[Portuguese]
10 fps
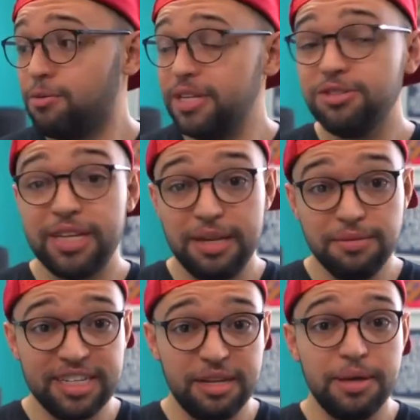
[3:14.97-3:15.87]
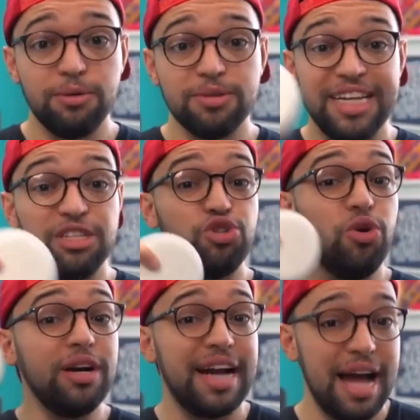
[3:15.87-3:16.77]
com isso aqui você também consegue
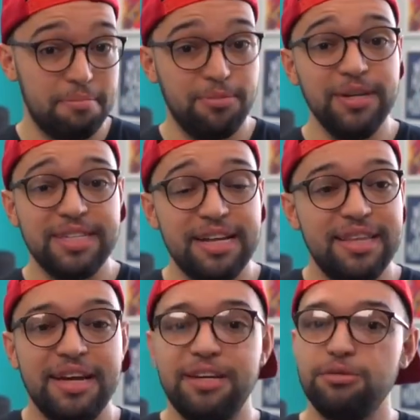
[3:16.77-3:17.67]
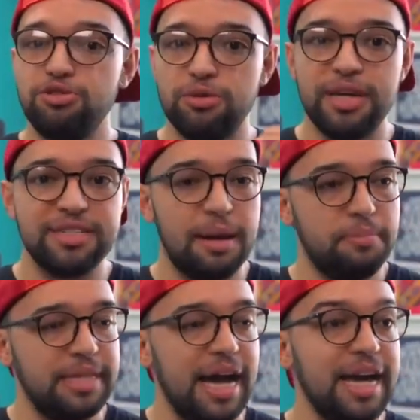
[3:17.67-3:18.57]
jogar. Pois é, tem aqui o jogo das
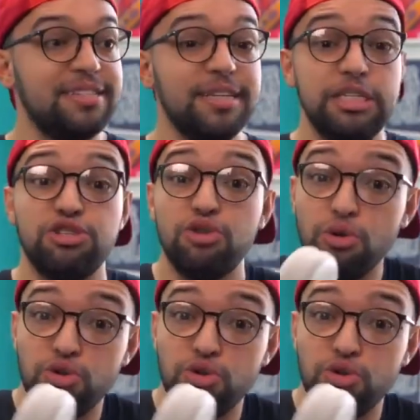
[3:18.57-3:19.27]
capitais, tem show